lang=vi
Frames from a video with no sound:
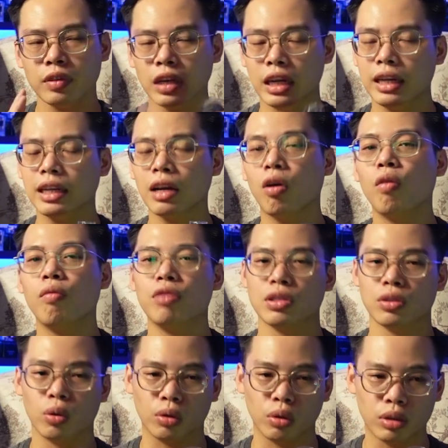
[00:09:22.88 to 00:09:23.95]
đến cái hôm vừa
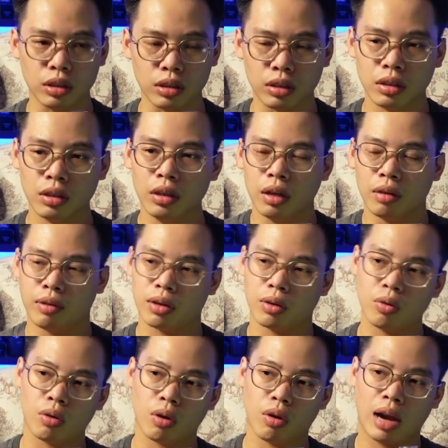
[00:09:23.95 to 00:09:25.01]
rồi tôi thử và
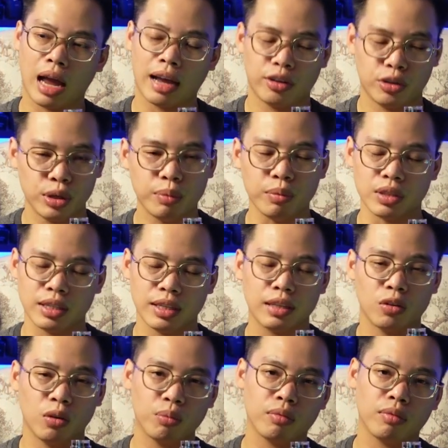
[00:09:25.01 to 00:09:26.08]
tôi có live stream ở trên
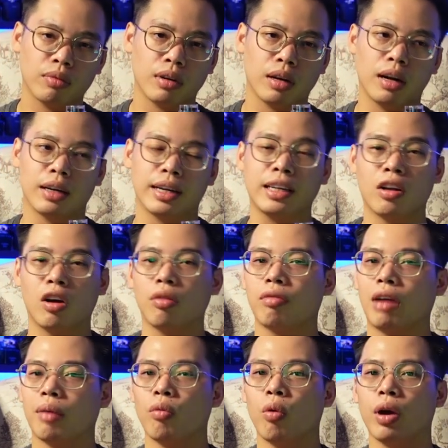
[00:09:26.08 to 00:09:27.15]
tiktok uh, tiktok
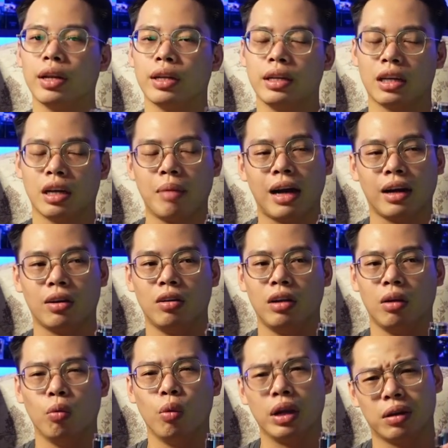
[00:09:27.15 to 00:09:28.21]
vài buổi thì các bạn nói
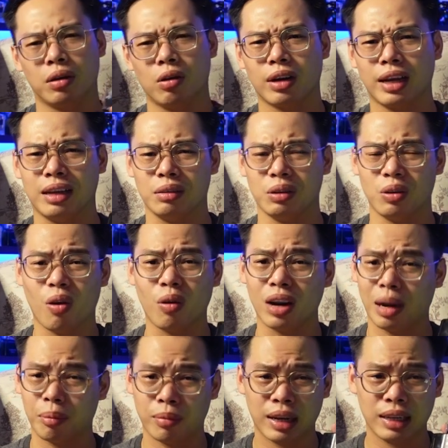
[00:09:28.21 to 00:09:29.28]
là ui con này ngon
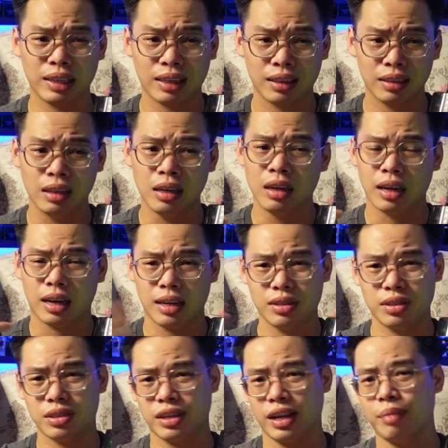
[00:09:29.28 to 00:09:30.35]
lắm anh ấy.
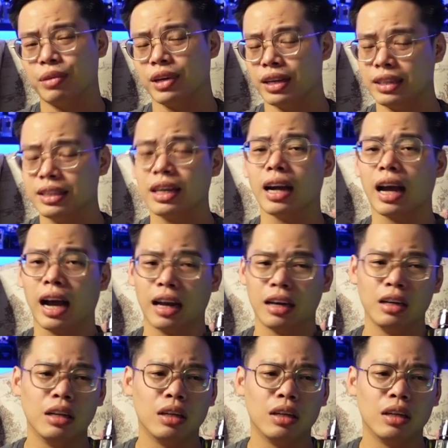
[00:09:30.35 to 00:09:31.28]
hydrogen gem đấy chẳng hạn